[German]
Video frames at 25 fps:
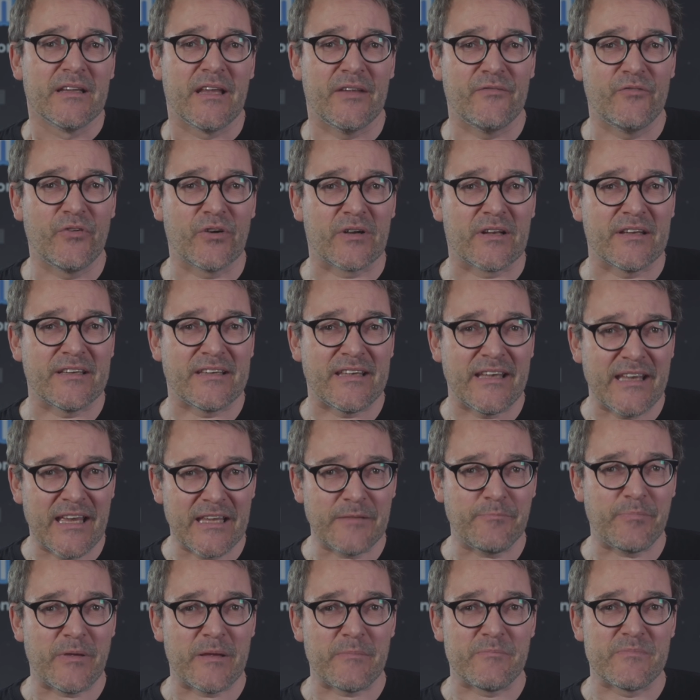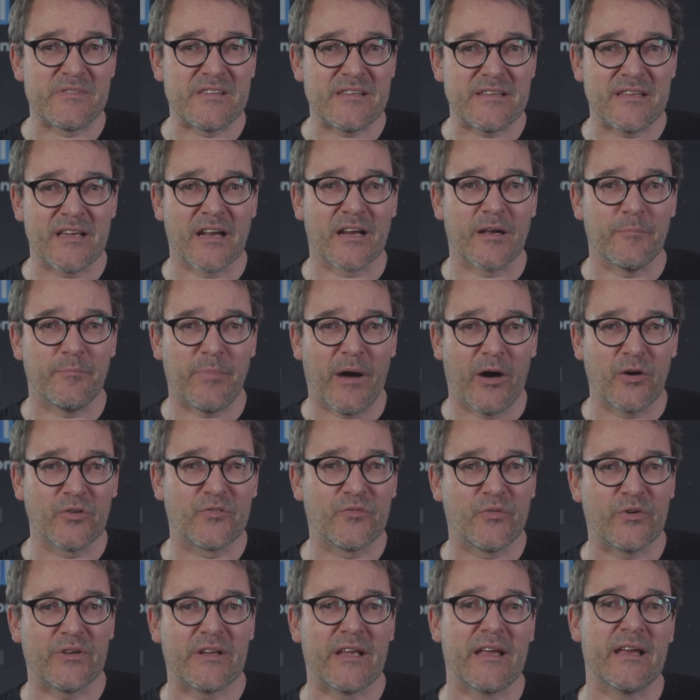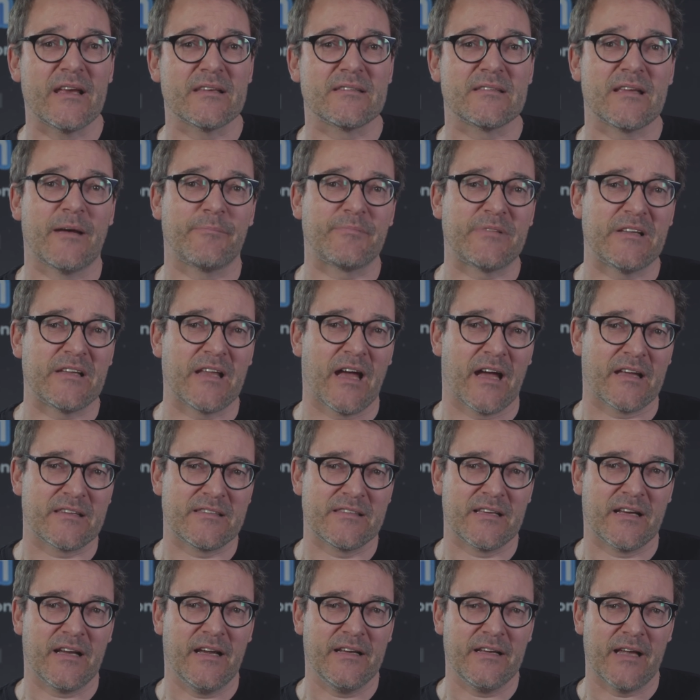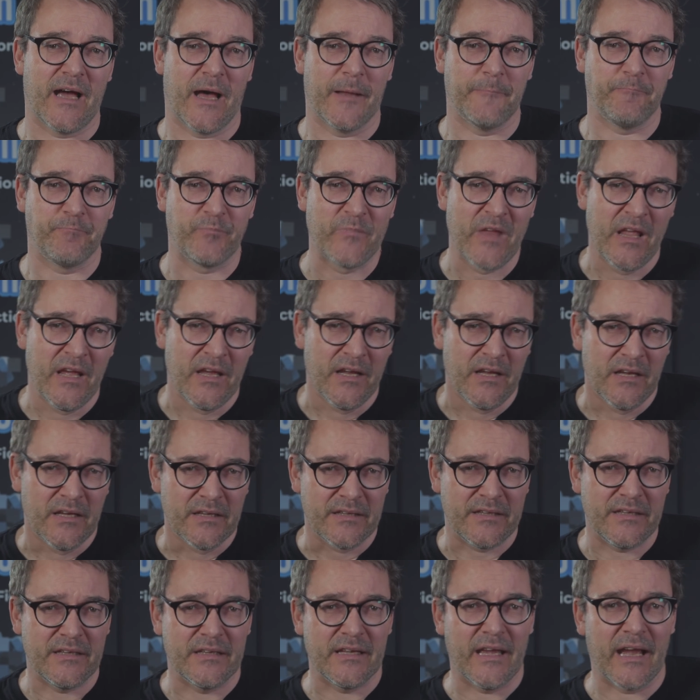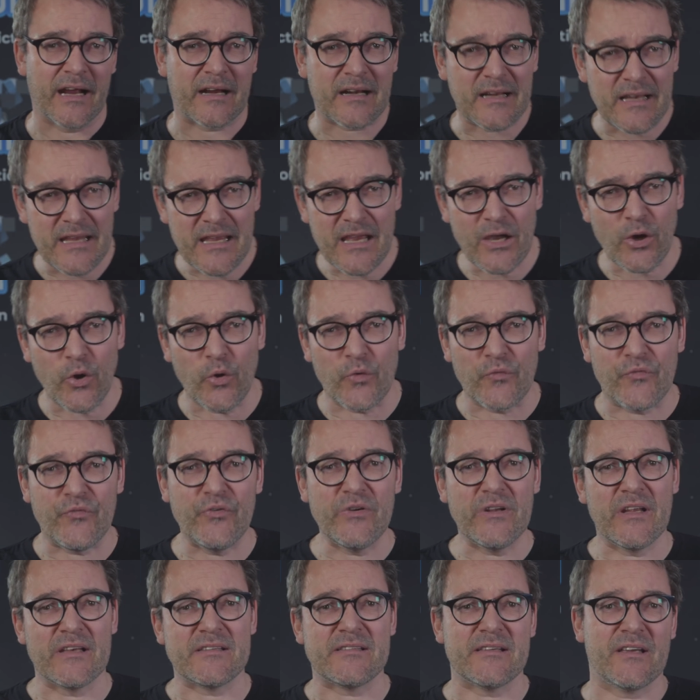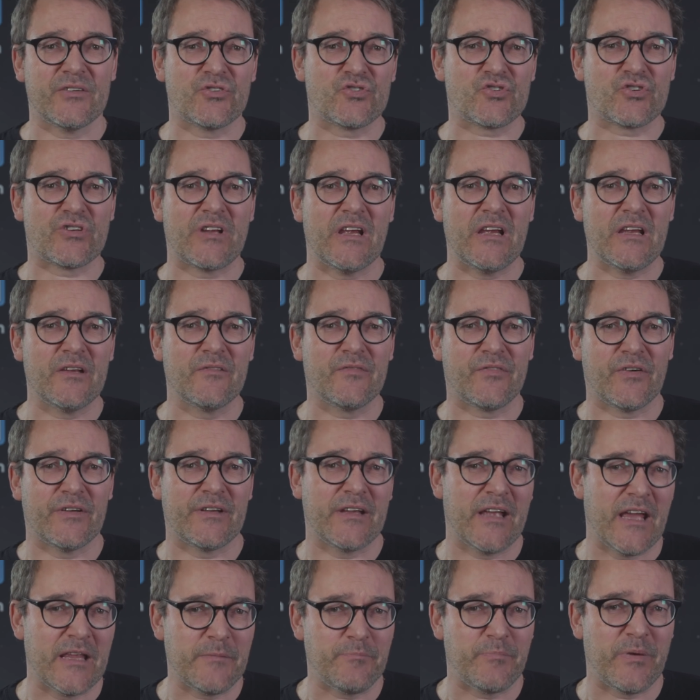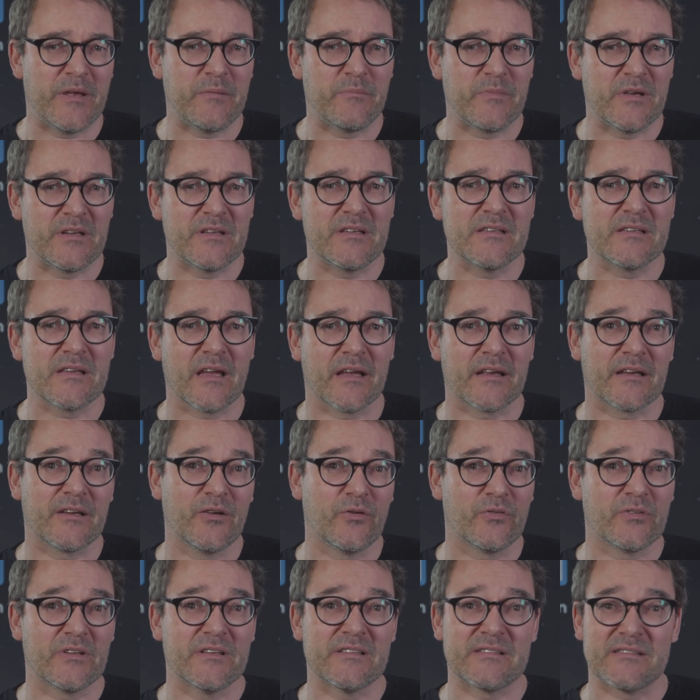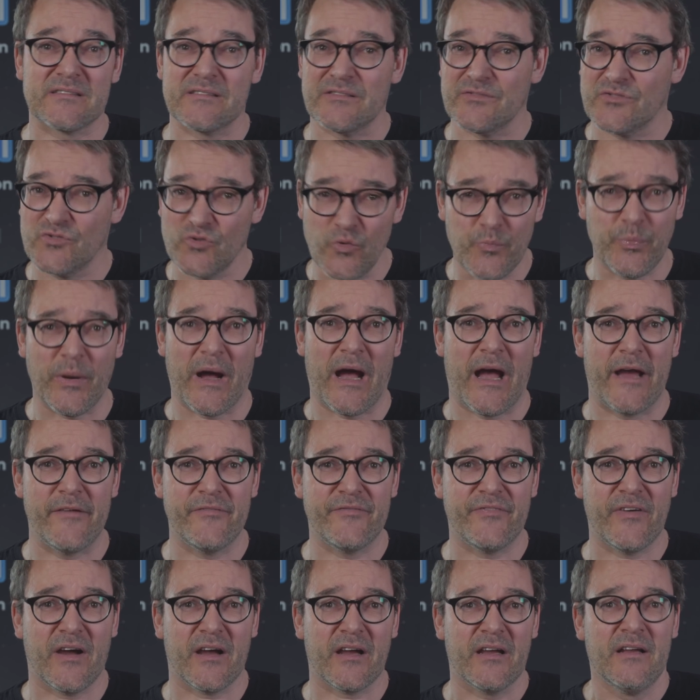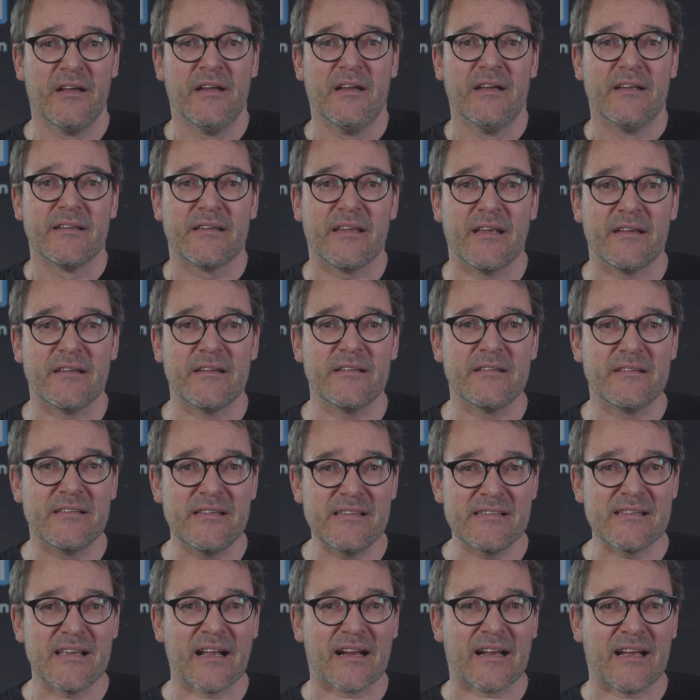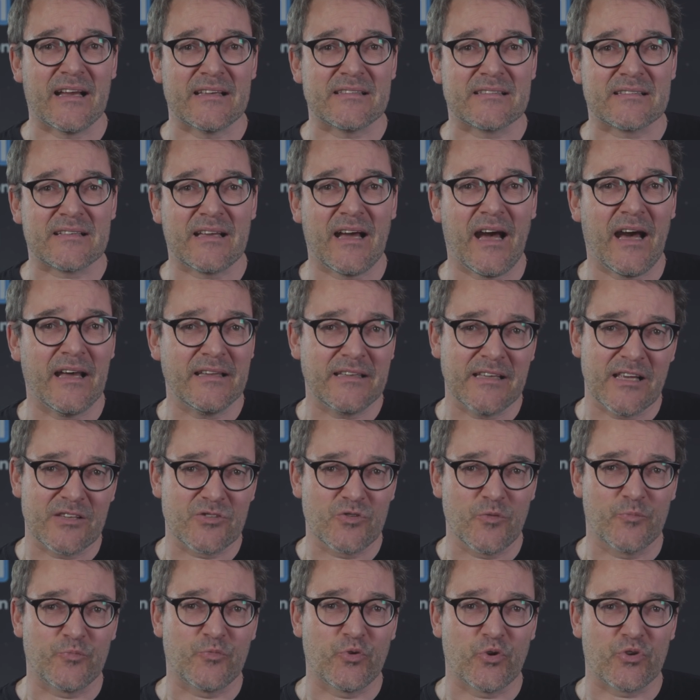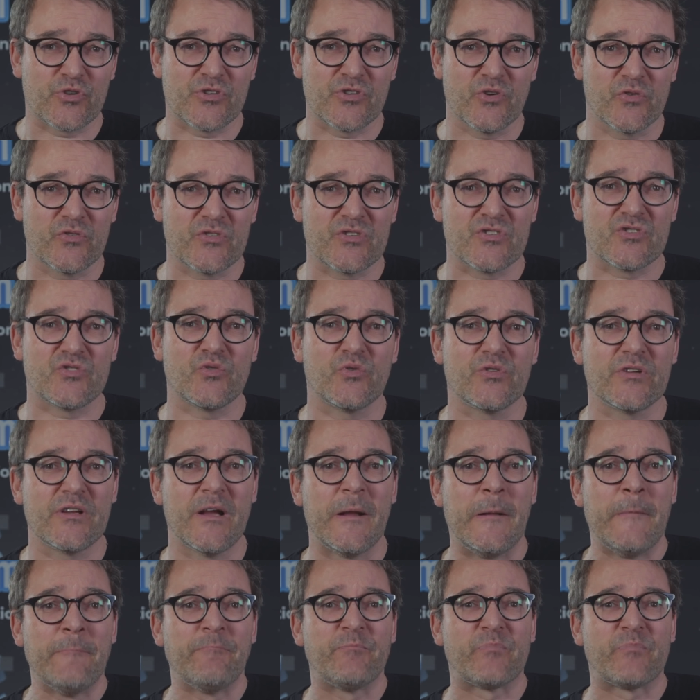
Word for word: wenn wirklich erdbebensicher gebaut wurde erst ab den 80er Jahren. Die Erklärung für das Entstehen von Erdbeben in dieser Region ist super einfach, denn in dieser kaskadia Subduktionszone